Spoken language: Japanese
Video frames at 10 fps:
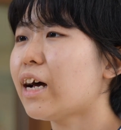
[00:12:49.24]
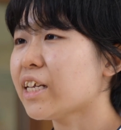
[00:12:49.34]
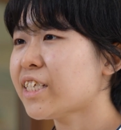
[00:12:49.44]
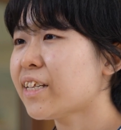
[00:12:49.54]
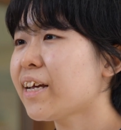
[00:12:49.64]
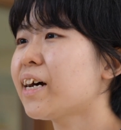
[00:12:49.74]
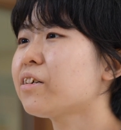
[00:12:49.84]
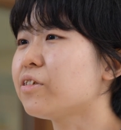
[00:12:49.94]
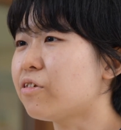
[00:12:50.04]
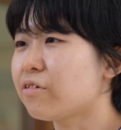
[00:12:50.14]
秋田大
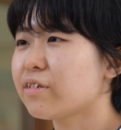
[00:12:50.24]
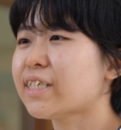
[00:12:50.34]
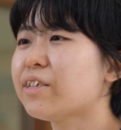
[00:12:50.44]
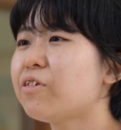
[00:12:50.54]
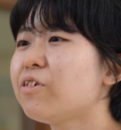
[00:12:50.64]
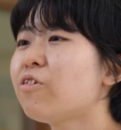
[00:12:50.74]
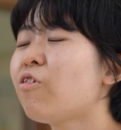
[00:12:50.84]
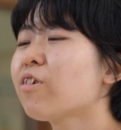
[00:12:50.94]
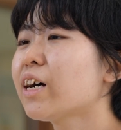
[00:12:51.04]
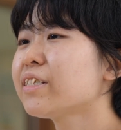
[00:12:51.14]
学の作業療
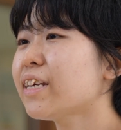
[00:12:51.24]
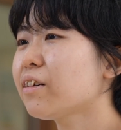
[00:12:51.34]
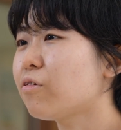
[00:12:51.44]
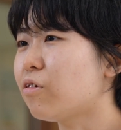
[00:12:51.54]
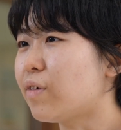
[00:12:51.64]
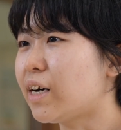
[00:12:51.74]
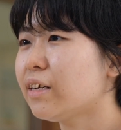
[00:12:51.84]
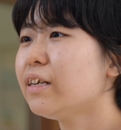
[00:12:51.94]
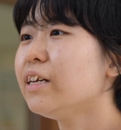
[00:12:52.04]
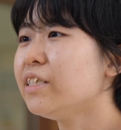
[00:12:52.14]
法学専攻は
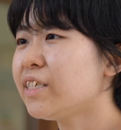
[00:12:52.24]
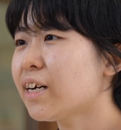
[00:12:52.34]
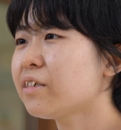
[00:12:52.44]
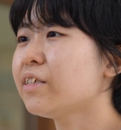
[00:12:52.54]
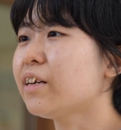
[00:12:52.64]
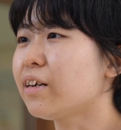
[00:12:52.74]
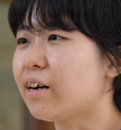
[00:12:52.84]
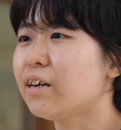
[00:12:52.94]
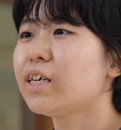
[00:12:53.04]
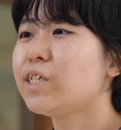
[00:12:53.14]
1学年
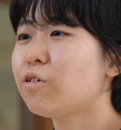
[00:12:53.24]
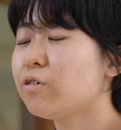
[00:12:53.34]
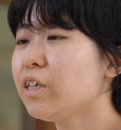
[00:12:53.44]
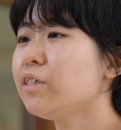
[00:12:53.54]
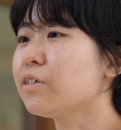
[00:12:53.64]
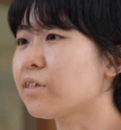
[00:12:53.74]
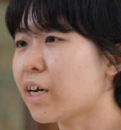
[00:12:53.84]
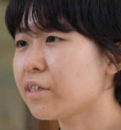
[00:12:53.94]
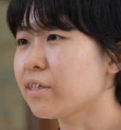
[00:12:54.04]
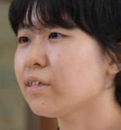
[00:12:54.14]
が少人数
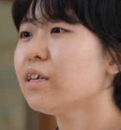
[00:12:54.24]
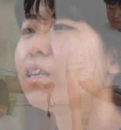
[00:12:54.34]
かつ